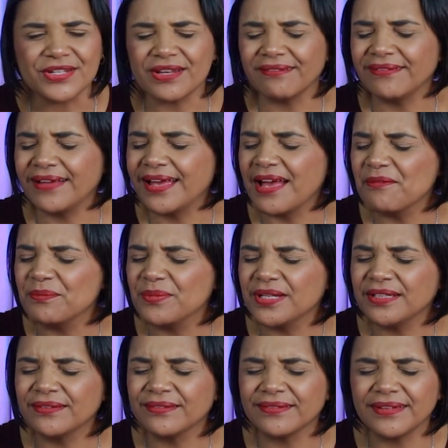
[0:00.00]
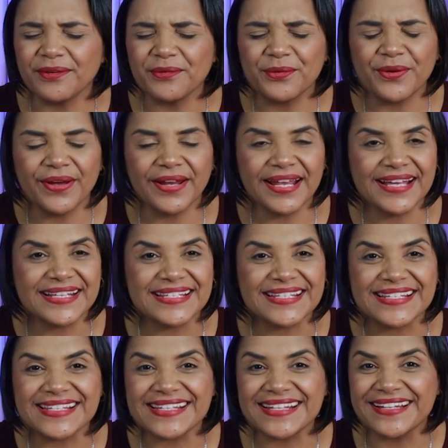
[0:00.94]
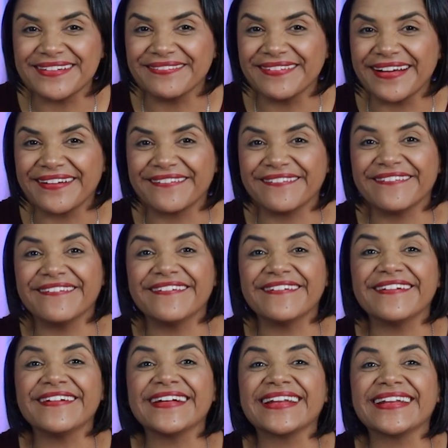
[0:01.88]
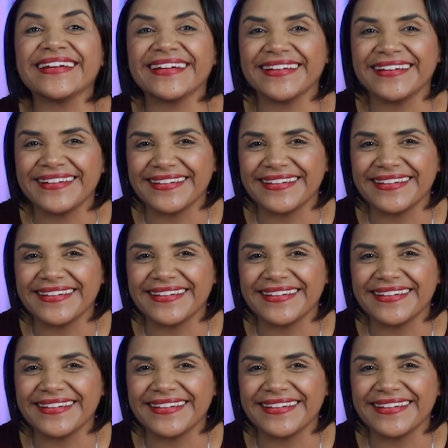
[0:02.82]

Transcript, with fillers: Já vai abrindo teu coração agora